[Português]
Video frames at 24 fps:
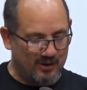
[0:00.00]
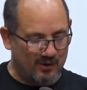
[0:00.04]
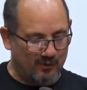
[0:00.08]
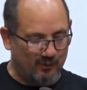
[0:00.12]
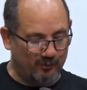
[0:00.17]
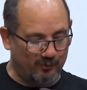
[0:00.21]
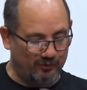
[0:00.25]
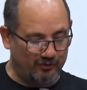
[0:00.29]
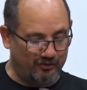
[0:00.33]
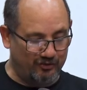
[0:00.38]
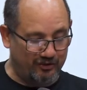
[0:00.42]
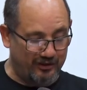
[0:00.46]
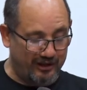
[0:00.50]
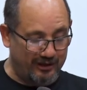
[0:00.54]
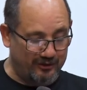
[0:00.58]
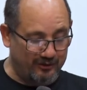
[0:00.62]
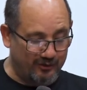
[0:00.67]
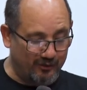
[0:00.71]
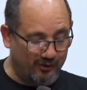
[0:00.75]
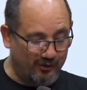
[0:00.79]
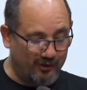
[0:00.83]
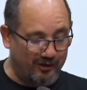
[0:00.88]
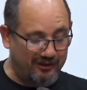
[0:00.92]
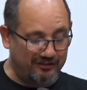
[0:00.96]
O
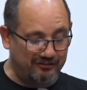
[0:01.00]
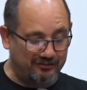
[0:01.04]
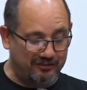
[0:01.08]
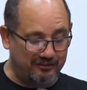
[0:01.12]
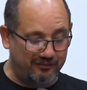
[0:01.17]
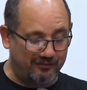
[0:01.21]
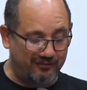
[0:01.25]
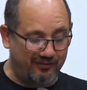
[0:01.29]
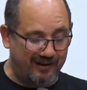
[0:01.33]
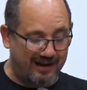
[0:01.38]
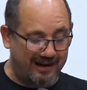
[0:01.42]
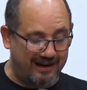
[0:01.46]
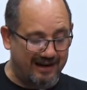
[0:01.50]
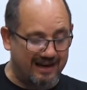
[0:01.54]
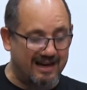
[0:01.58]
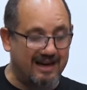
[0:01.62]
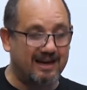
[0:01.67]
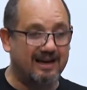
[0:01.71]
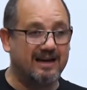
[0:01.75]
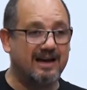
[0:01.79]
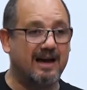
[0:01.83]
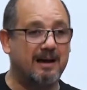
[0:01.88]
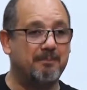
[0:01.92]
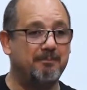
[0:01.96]
Senhor te
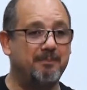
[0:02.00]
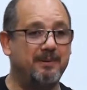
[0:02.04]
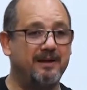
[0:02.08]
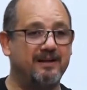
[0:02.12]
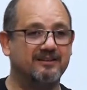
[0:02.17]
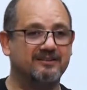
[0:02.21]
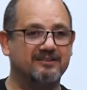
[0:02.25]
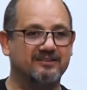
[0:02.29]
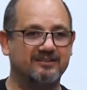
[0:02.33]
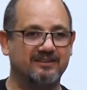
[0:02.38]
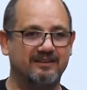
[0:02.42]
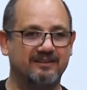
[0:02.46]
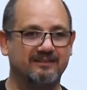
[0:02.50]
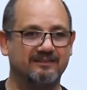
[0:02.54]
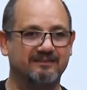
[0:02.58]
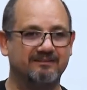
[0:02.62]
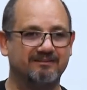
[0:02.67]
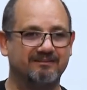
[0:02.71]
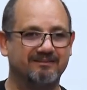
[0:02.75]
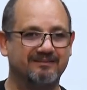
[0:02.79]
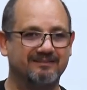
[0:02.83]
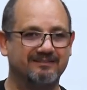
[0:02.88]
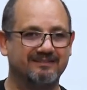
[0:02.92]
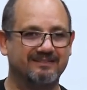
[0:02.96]
fará cabeça,
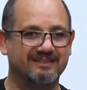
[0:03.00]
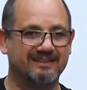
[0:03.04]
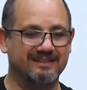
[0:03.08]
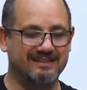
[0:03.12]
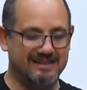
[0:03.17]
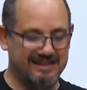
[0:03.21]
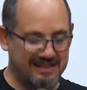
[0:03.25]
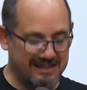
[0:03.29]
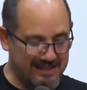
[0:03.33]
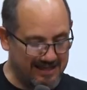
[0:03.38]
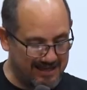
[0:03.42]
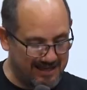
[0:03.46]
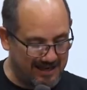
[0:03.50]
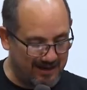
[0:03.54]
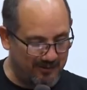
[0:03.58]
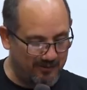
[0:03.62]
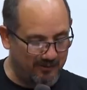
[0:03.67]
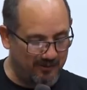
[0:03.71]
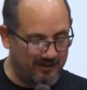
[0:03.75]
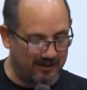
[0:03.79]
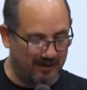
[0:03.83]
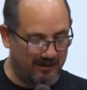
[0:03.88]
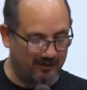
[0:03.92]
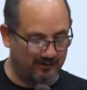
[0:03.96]

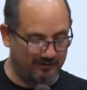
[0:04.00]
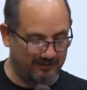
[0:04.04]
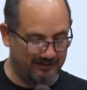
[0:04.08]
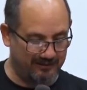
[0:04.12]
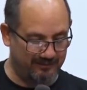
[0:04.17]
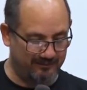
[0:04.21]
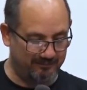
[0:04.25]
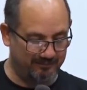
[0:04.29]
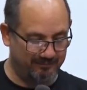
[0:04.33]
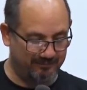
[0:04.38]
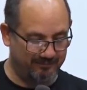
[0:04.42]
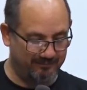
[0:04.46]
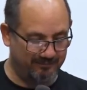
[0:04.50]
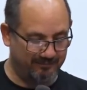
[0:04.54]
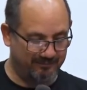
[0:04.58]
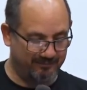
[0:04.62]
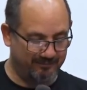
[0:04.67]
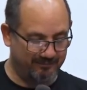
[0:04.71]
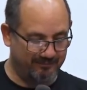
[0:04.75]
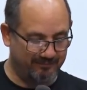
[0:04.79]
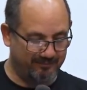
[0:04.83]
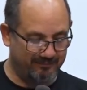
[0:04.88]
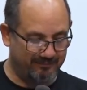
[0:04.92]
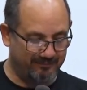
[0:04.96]
não cauda.
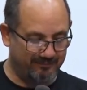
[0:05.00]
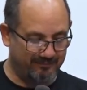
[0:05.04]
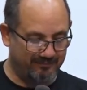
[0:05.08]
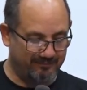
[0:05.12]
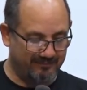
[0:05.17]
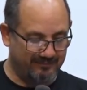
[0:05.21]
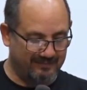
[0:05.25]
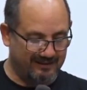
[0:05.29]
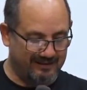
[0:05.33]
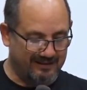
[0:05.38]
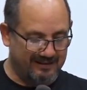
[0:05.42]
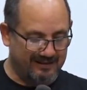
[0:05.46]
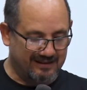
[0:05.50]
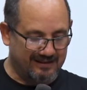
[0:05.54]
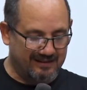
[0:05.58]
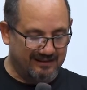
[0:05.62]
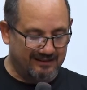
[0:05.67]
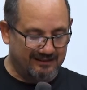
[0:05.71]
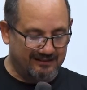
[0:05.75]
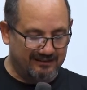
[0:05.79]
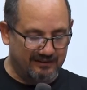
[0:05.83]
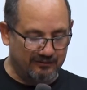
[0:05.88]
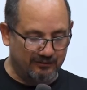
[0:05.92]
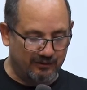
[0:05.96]

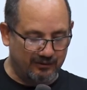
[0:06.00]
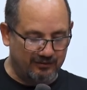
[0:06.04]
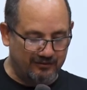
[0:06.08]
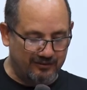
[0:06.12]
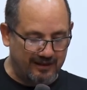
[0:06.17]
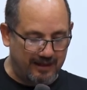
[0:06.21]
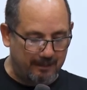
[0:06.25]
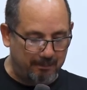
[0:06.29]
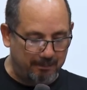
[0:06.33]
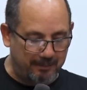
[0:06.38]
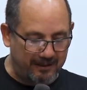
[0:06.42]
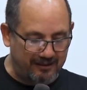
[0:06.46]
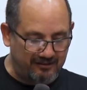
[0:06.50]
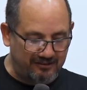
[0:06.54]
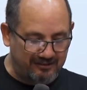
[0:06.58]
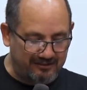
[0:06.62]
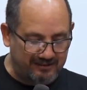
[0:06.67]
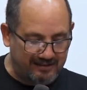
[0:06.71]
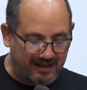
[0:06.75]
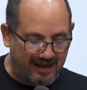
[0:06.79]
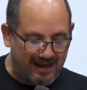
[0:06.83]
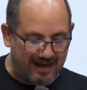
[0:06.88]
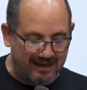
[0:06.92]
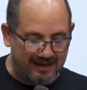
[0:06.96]
Se você
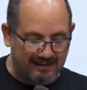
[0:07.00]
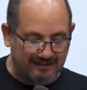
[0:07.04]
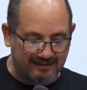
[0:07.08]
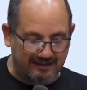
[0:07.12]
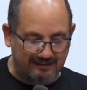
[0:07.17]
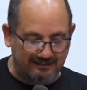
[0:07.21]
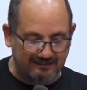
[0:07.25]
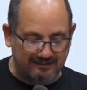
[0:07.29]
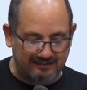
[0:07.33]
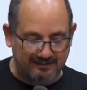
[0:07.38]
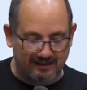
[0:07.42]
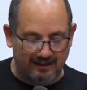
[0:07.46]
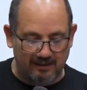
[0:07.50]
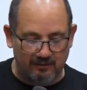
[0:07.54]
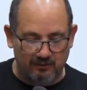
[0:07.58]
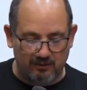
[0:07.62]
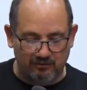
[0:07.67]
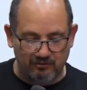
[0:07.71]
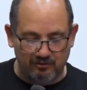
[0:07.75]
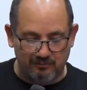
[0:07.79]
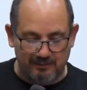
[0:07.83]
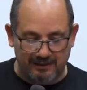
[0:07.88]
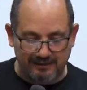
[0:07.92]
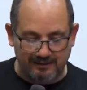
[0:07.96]
prestar atenção
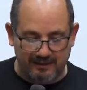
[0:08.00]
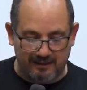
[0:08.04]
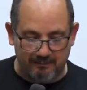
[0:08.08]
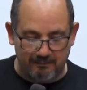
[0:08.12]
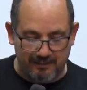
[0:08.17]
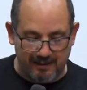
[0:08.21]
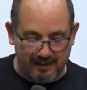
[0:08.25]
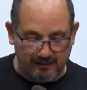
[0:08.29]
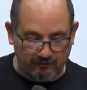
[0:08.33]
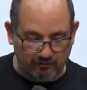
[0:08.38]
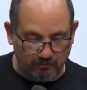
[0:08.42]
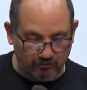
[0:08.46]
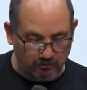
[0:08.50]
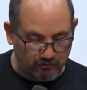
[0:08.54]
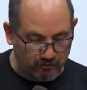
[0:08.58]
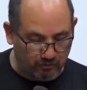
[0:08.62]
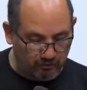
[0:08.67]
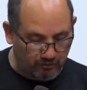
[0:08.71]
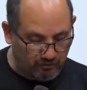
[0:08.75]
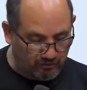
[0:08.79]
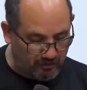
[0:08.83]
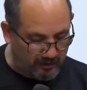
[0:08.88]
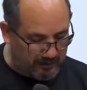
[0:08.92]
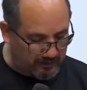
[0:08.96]
aos mandamentos
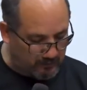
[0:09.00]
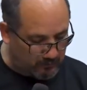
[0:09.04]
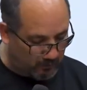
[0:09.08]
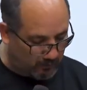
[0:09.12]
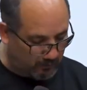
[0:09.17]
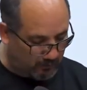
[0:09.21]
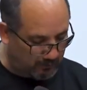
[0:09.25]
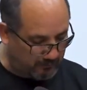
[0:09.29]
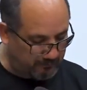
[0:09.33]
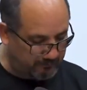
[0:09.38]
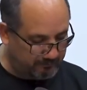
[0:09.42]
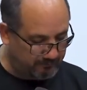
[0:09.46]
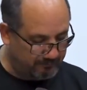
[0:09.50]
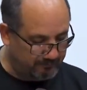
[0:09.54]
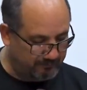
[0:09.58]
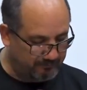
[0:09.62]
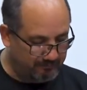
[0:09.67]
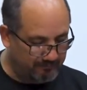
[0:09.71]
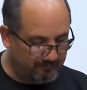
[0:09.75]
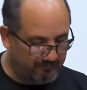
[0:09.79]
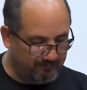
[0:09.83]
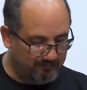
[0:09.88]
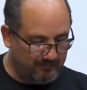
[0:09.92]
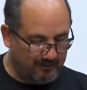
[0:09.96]
do Senhor,
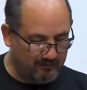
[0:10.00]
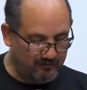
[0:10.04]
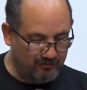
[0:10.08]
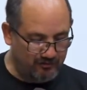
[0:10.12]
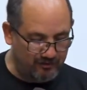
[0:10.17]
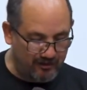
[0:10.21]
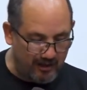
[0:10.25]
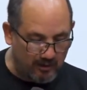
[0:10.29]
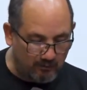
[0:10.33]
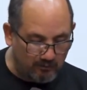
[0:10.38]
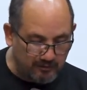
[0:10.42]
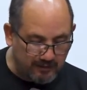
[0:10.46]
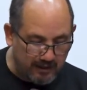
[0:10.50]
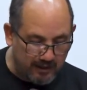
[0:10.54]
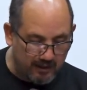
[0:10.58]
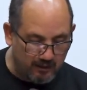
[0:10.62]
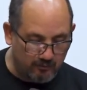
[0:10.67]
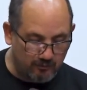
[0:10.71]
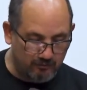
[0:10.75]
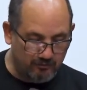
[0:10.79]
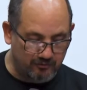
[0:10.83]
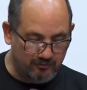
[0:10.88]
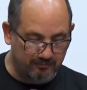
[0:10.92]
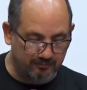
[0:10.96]
seu
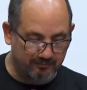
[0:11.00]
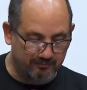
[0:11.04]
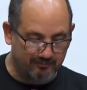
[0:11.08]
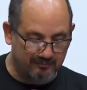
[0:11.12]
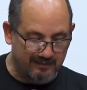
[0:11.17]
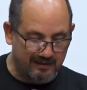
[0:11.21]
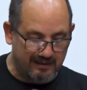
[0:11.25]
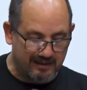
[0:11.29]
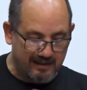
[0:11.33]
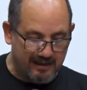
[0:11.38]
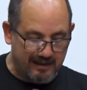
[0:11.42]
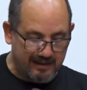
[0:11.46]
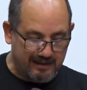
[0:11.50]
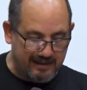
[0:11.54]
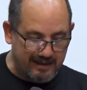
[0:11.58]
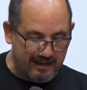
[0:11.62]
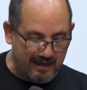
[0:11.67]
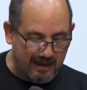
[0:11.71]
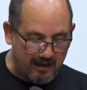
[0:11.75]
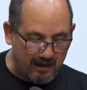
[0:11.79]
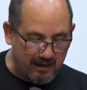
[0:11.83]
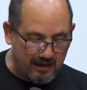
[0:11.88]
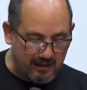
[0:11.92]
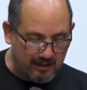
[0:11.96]
Deus, que,
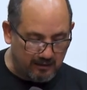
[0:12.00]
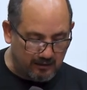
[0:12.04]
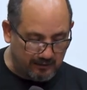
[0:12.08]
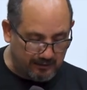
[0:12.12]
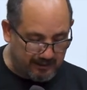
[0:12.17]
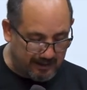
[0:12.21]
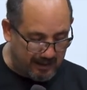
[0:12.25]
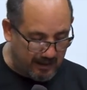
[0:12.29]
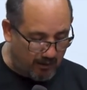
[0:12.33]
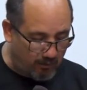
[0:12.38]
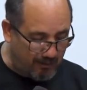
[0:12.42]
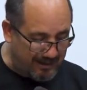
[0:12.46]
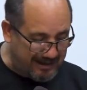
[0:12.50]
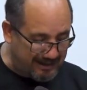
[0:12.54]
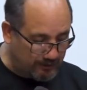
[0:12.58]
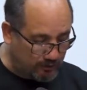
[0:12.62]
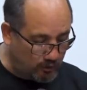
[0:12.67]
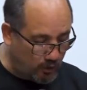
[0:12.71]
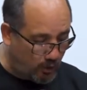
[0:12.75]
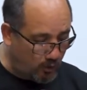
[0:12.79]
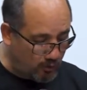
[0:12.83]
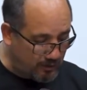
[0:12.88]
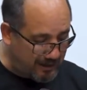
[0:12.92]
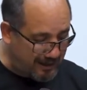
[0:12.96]
ele, que eu lhe
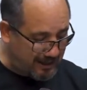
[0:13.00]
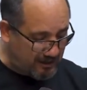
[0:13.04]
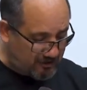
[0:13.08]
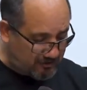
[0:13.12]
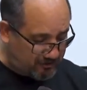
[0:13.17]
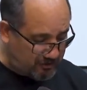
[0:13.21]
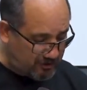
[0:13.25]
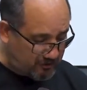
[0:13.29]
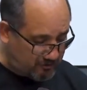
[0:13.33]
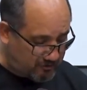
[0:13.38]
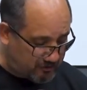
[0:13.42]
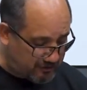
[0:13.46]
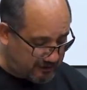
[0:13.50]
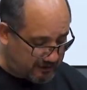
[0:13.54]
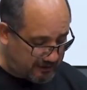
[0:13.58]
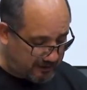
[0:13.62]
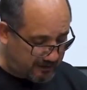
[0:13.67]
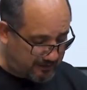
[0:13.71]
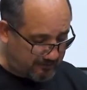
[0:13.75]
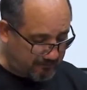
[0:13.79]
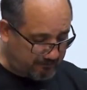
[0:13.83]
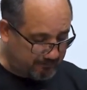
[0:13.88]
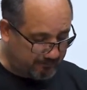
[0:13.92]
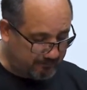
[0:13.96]
dou neste
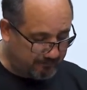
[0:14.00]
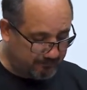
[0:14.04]
dia,